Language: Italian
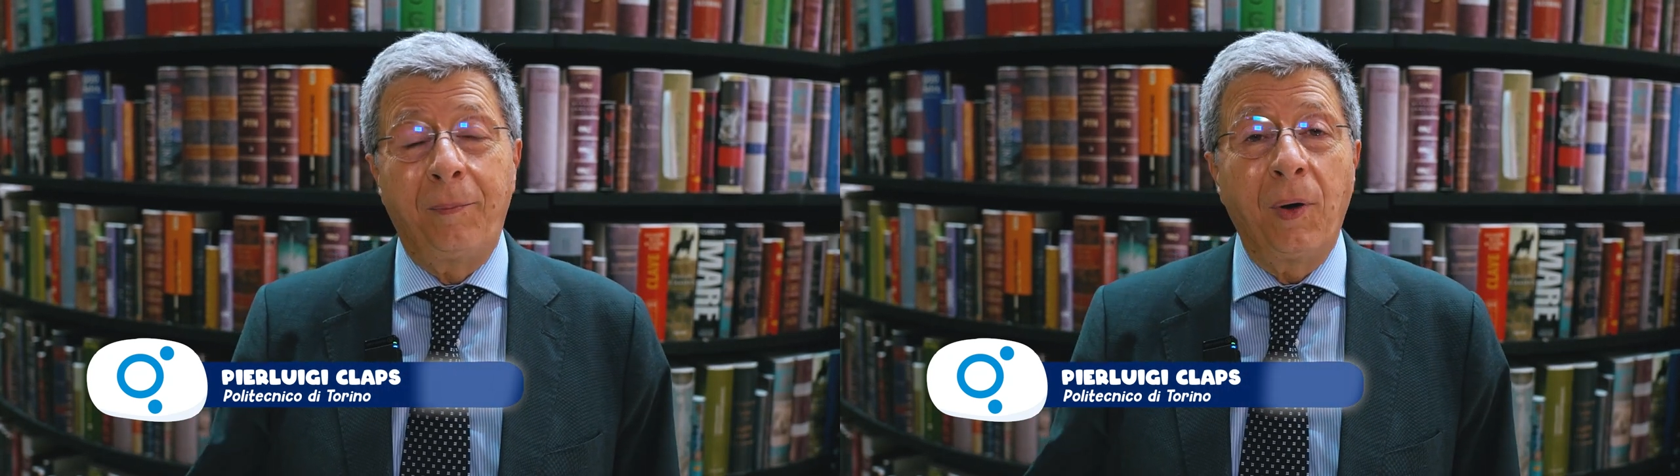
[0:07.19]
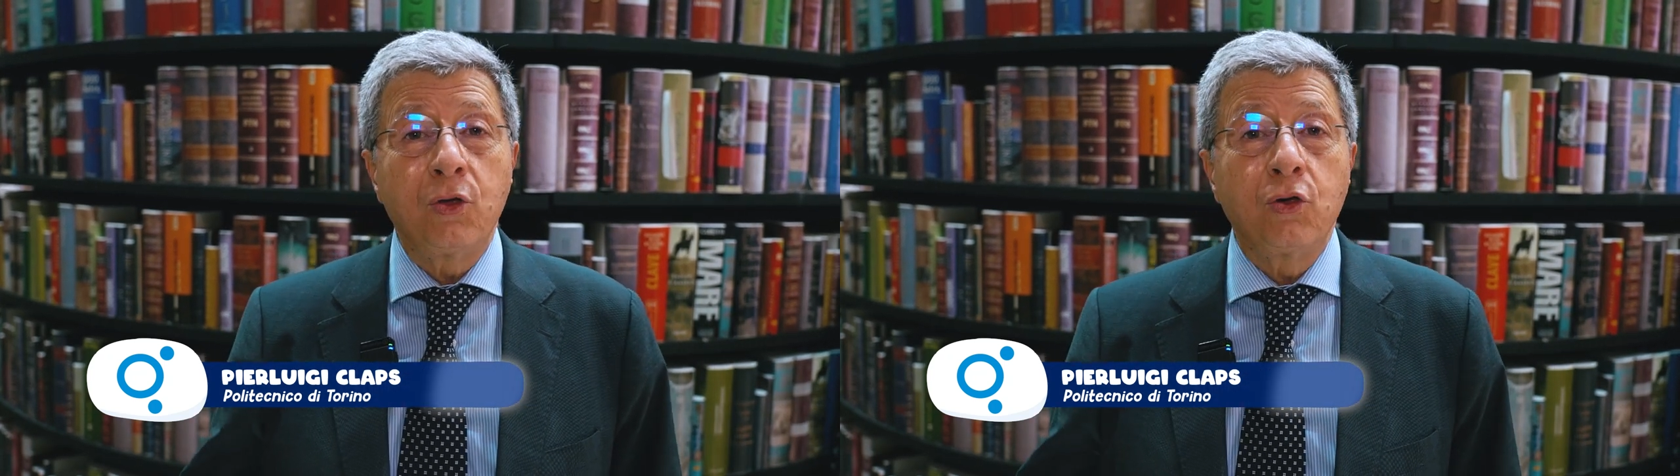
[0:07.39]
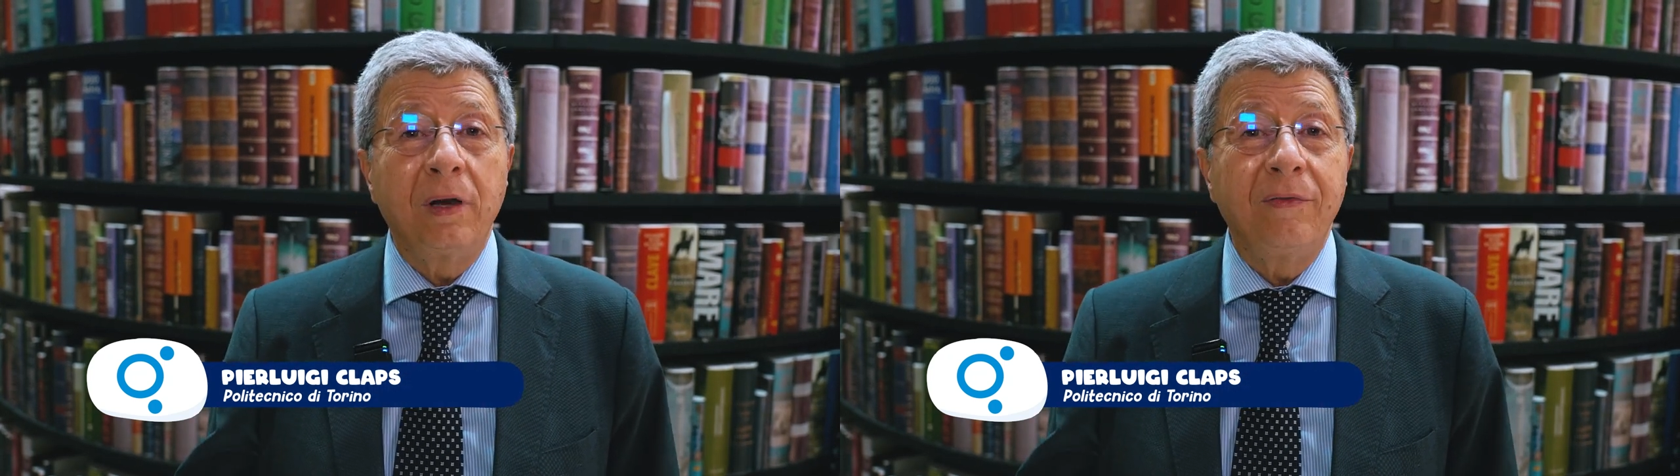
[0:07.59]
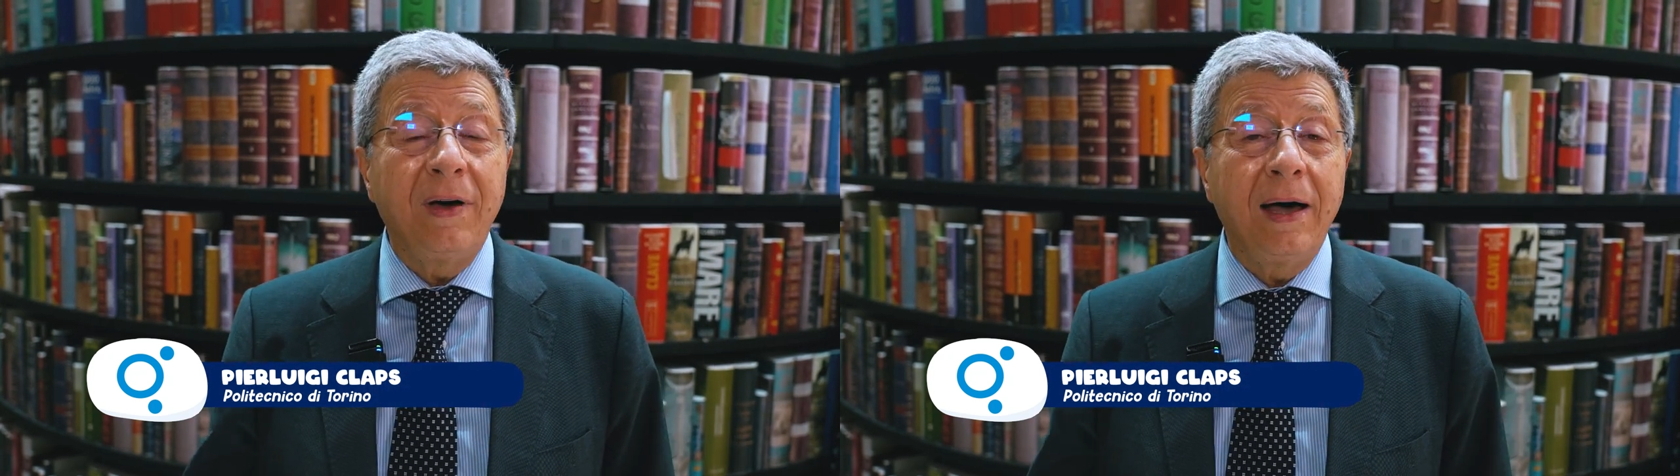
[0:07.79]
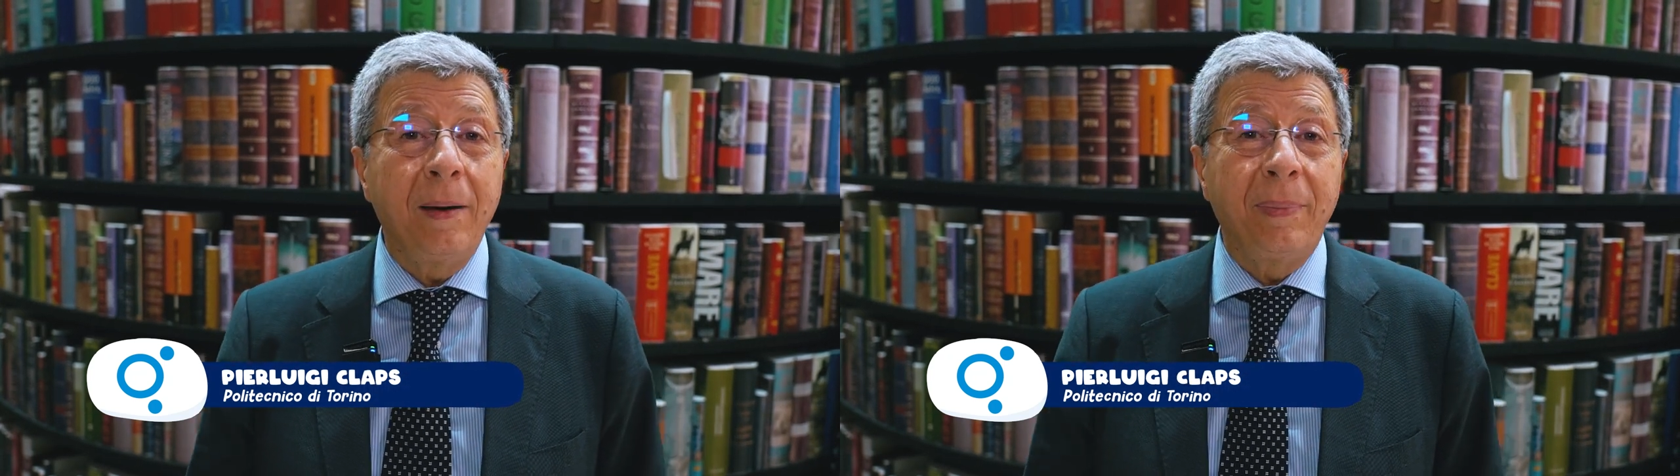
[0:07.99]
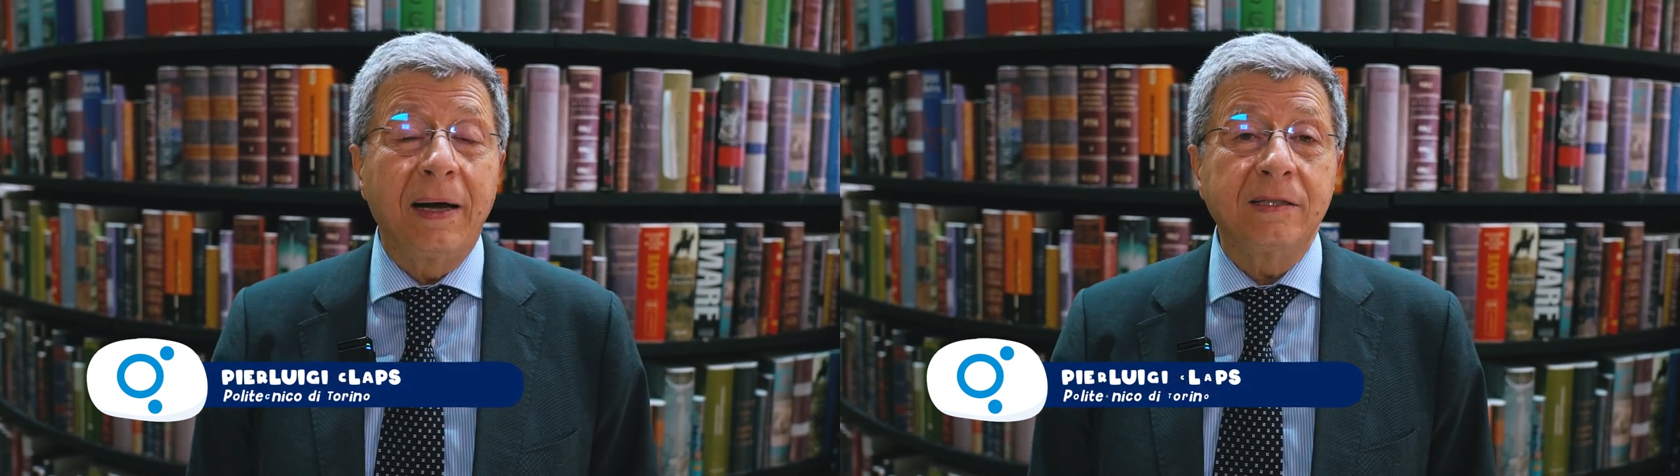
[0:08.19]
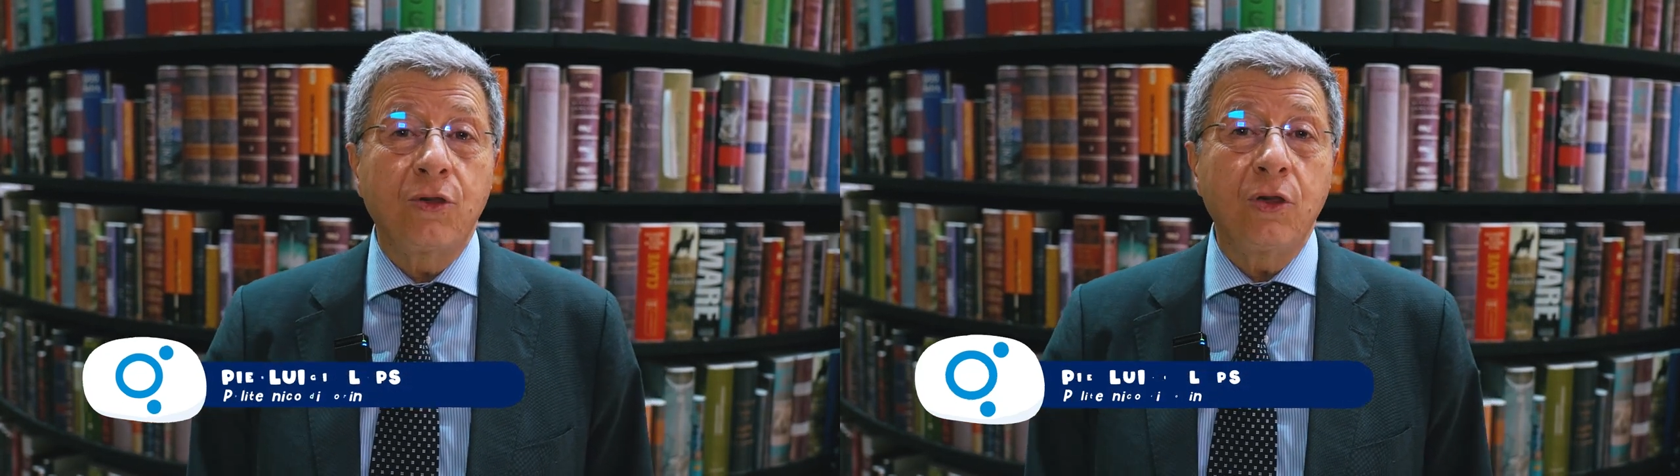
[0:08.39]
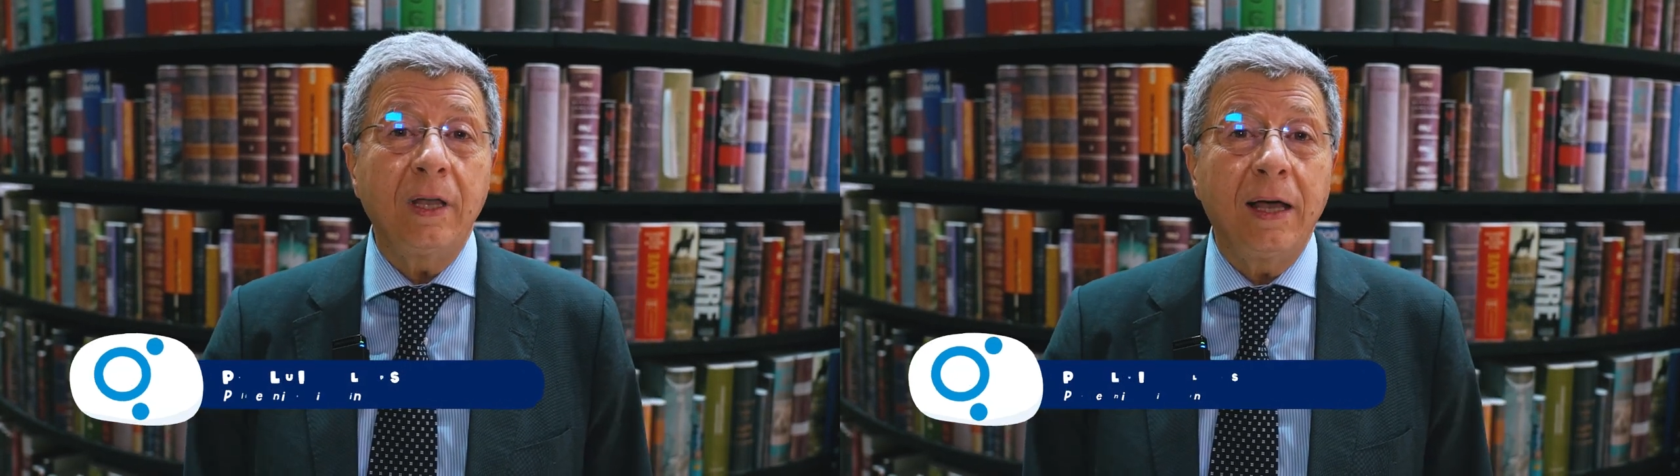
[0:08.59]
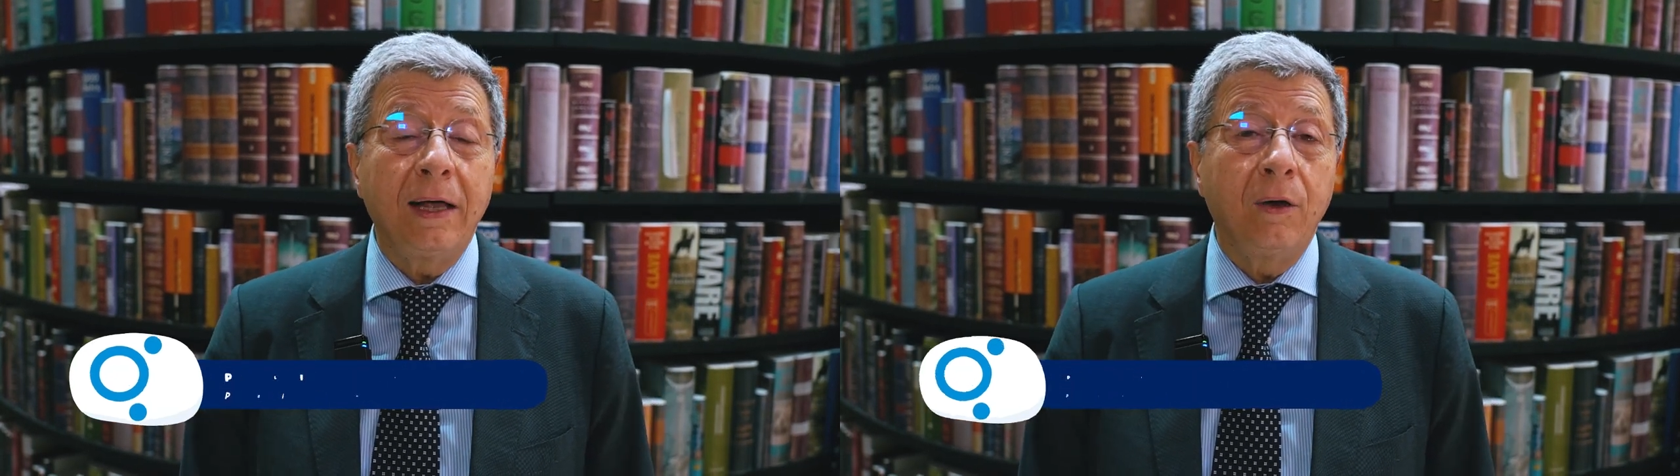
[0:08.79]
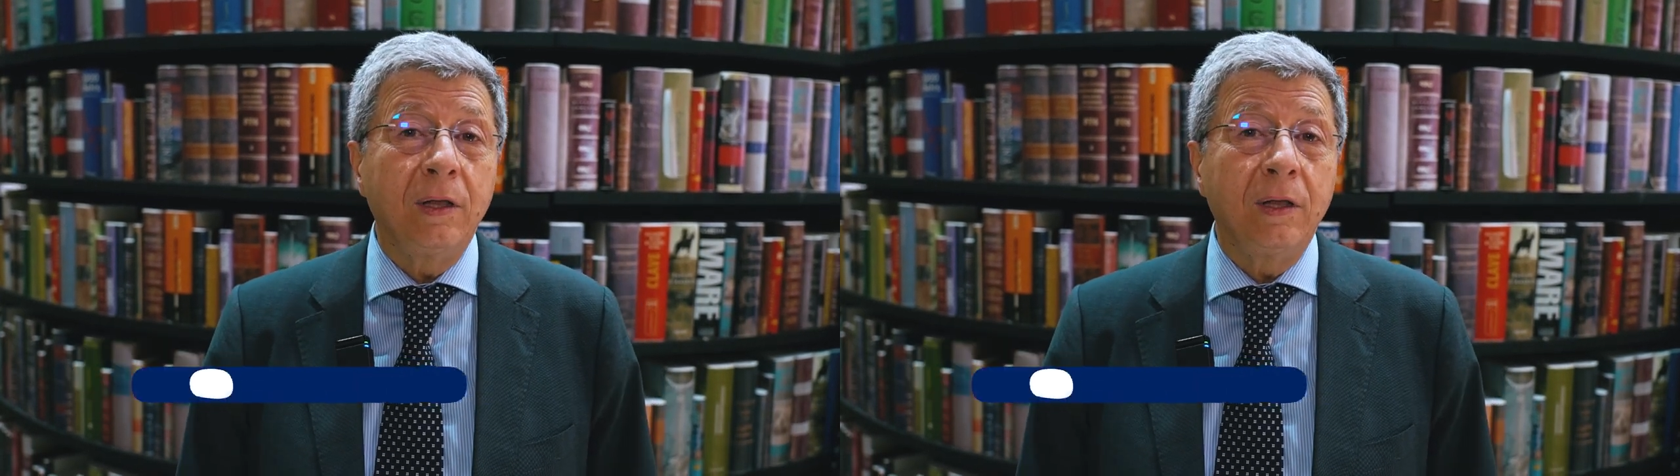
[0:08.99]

pochi giorni fa per la siccità,